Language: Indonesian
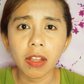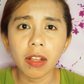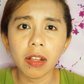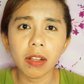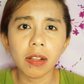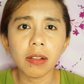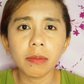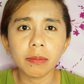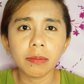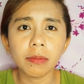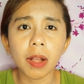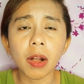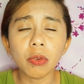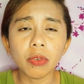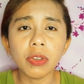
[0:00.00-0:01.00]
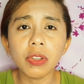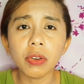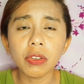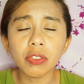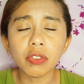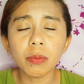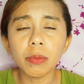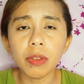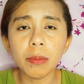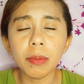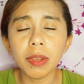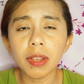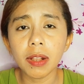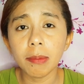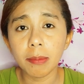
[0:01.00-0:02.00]
um, audio
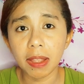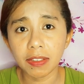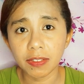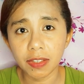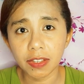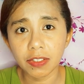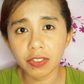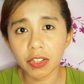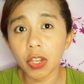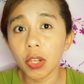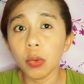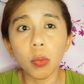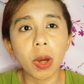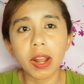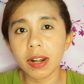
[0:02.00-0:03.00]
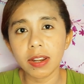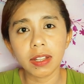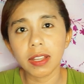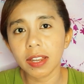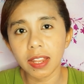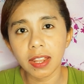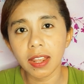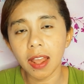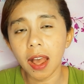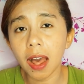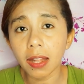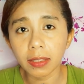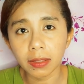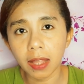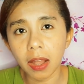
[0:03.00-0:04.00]
subliminal message luar negeri
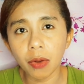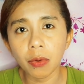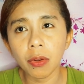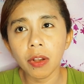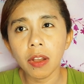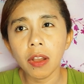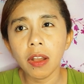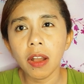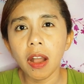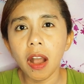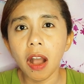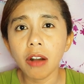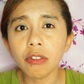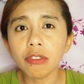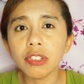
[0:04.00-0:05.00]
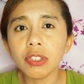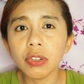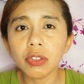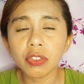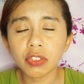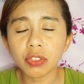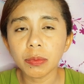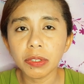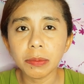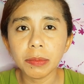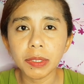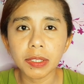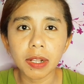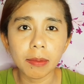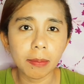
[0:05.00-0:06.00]
atau audio
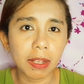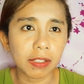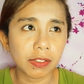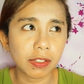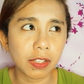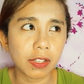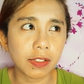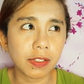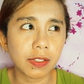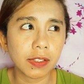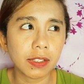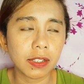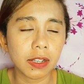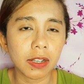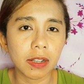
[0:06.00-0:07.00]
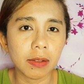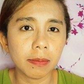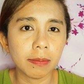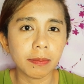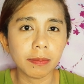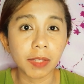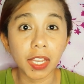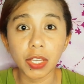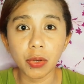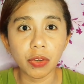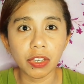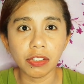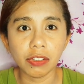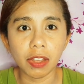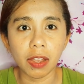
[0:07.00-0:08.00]
subliminal message um,
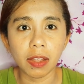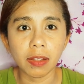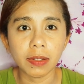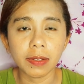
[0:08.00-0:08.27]
Indonesia.